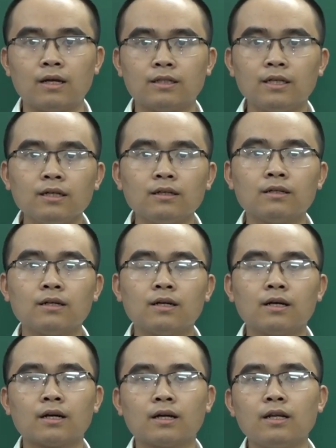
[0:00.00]
Thế nhưng
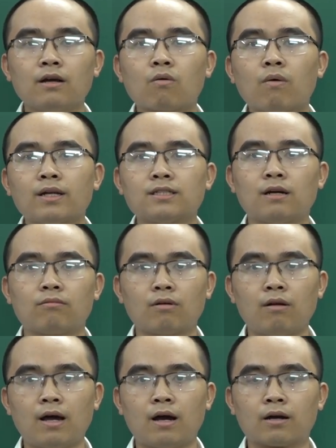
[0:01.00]
cái điều quan trọng
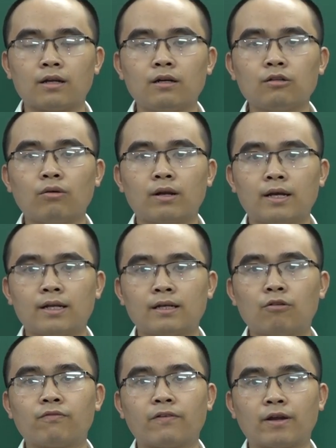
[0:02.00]
đó là ở cái lứa tuổi này thì
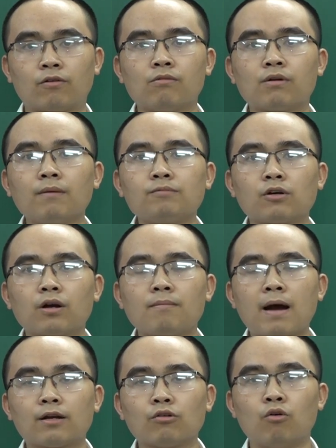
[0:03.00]
phải cung cấp cho các
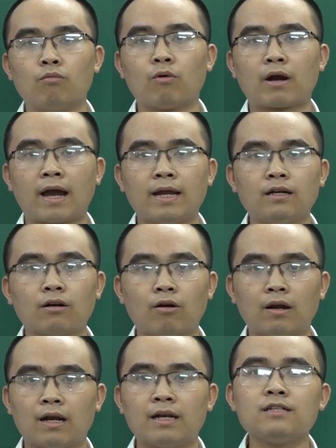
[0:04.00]
bạn đủ một cái được
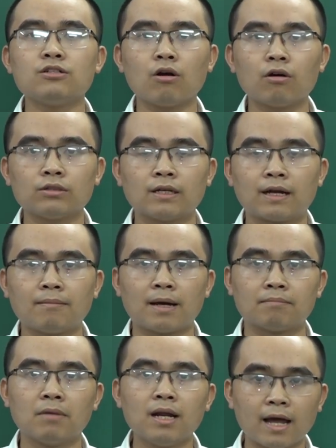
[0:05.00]
gọi là lý do thì các
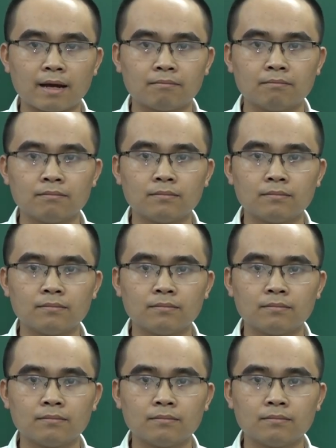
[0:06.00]
bạn mới làm.